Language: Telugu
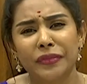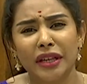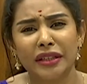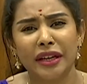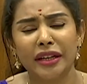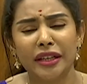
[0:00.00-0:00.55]

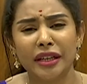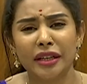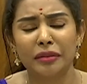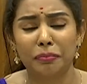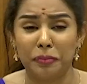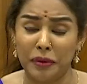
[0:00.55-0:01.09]
ఇదేంటి
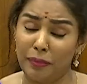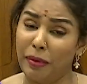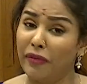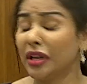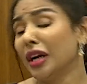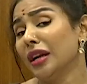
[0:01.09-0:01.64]

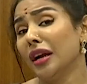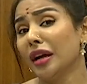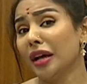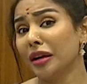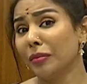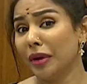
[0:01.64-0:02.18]
పవన్ కళ్యాణ్
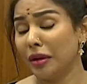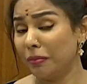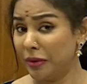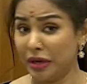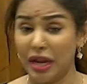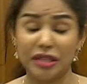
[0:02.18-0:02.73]
గారు మా
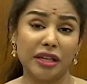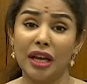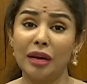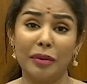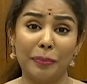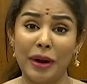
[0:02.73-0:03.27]

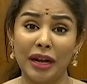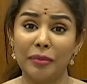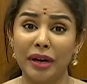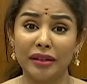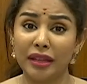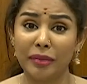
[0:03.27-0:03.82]
రాజకీయాలు మరి పక్కన
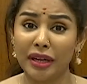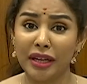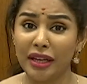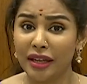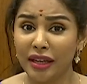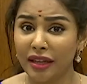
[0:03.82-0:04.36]
పెడితే మరి
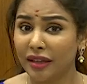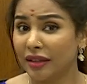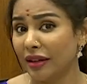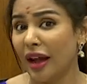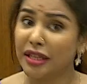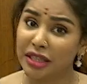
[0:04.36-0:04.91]

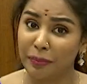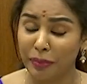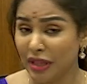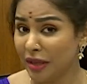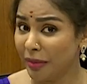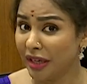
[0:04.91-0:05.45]
ఆయన
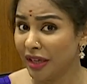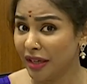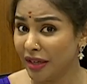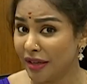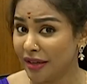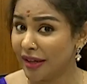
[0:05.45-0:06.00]
చెప్పింది మరి
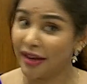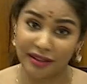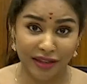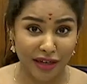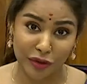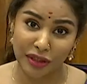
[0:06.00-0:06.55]

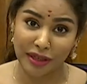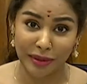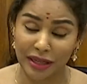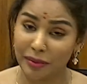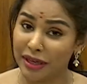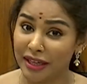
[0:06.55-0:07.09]
కరెక్ట్గానే ఉంది కదా
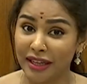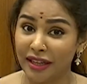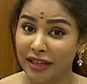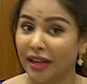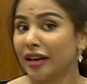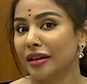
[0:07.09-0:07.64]
మరి
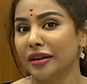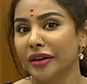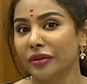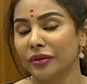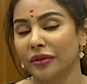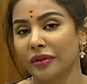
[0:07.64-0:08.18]
అని
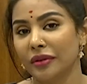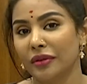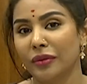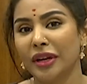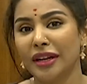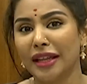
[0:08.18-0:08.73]
అంటున్నాడు
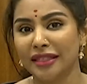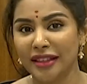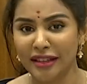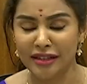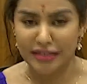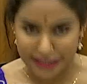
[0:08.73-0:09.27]
రే నత్తి
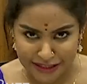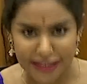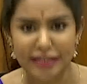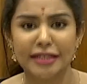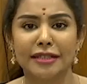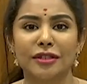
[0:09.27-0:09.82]
నత్తి
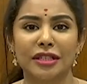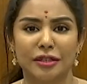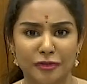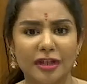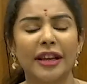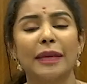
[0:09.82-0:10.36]
నా కొడక
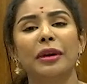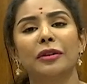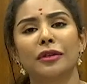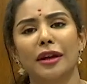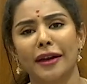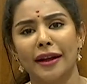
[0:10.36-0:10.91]
నోట్లో ఏం
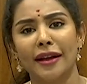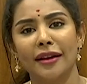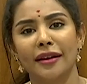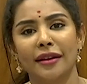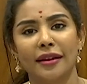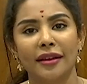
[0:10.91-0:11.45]
పెట్టుకున్నావురా
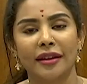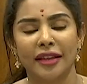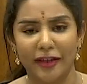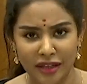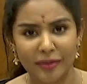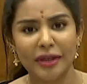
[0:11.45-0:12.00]

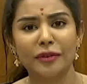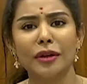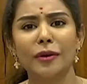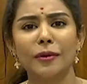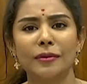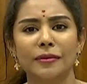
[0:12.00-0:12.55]
ఎవరిది పెట్టుకున్నావు